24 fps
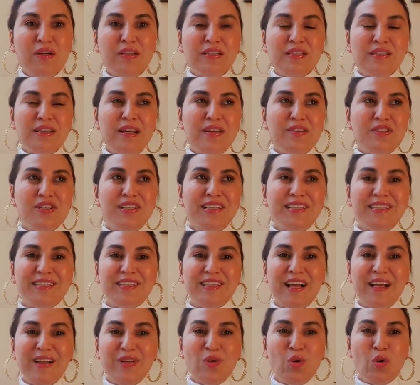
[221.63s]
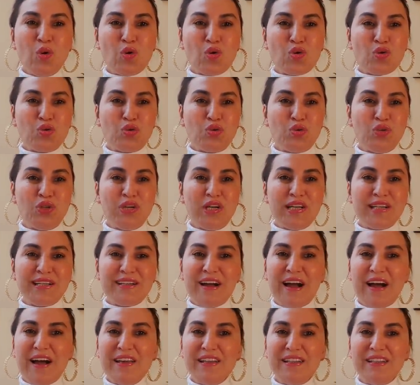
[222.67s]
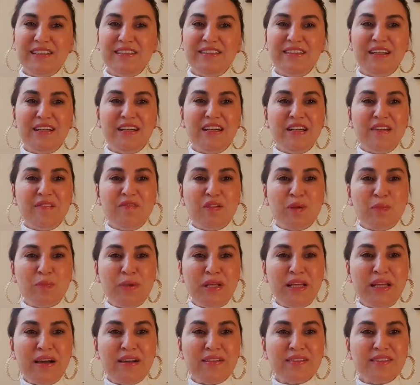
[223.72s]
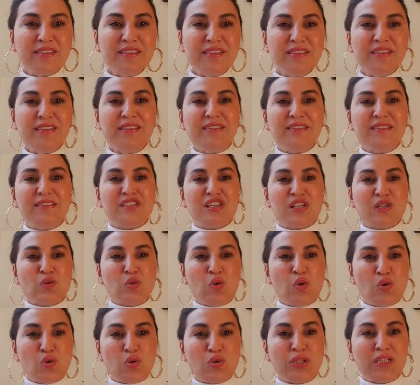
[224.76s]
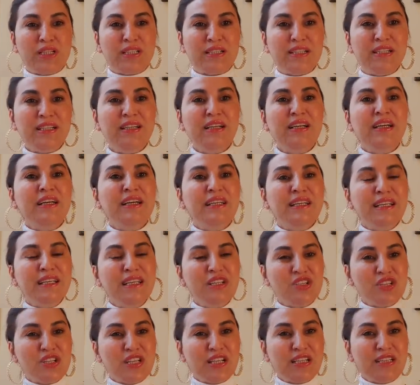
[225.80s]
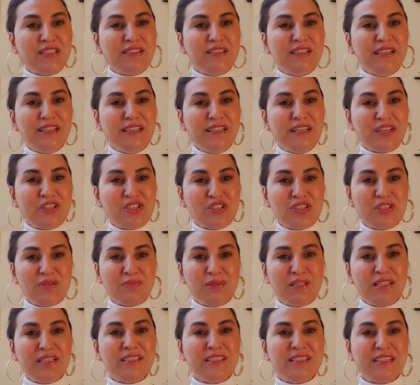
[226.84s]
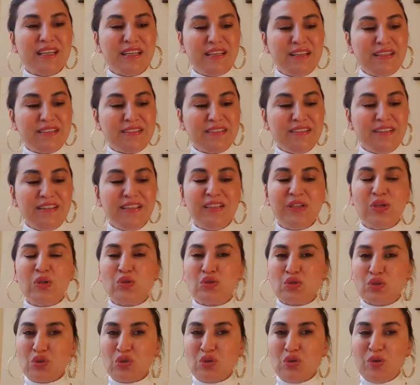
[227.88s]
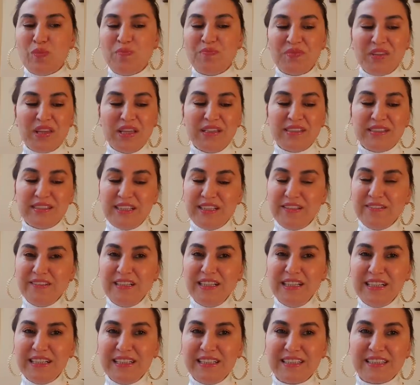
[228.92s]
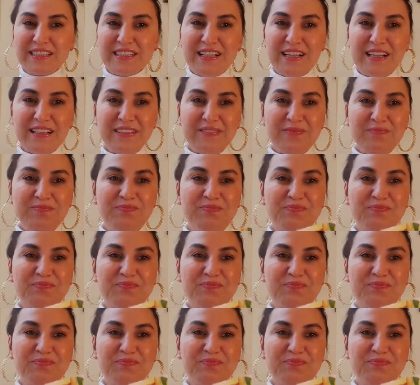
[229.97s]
sadece içsel korkunu, kaygını ve plansız gidecek korkularını iyi şekilde iyileştirmeniz gerektiği gözüküyor. Sevgili ikizler,